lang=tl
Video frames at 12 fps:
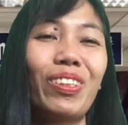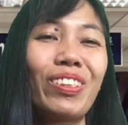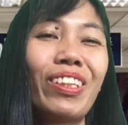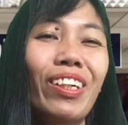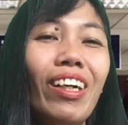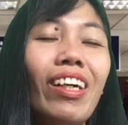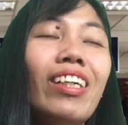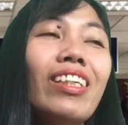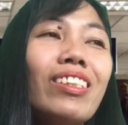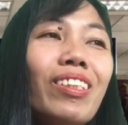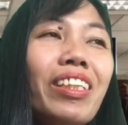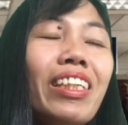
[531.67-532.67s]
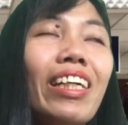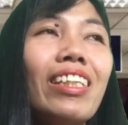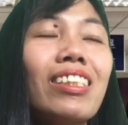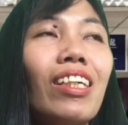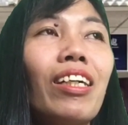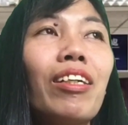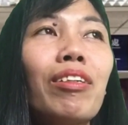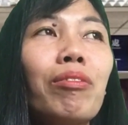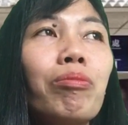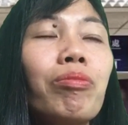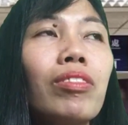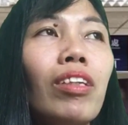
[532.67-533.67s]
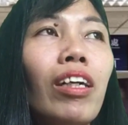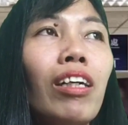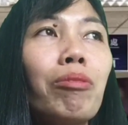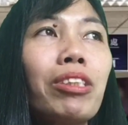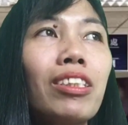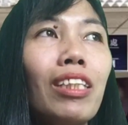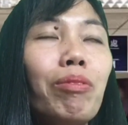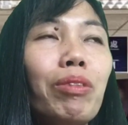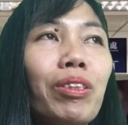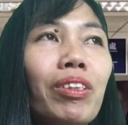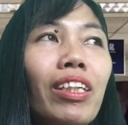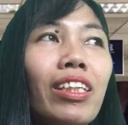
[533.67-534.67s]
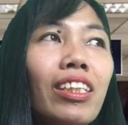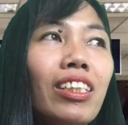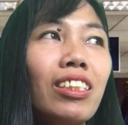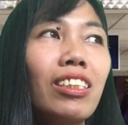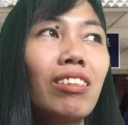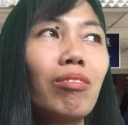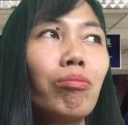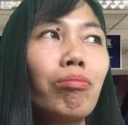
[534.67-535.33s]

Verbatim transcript: Joke. So, yun guys, um, ang masasabi ko lang is,